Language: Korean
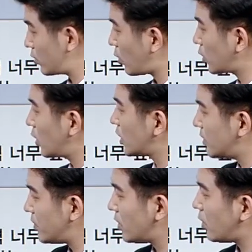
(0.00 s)
그 고정
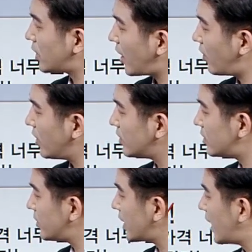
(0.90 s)
금리로 되어
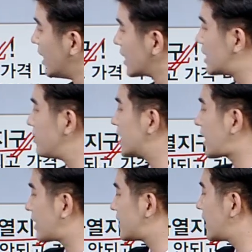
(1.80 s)
있습니다. 금리
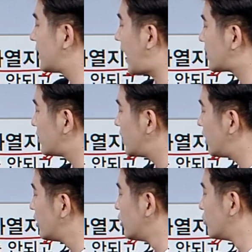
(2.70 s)
자체가 낮으면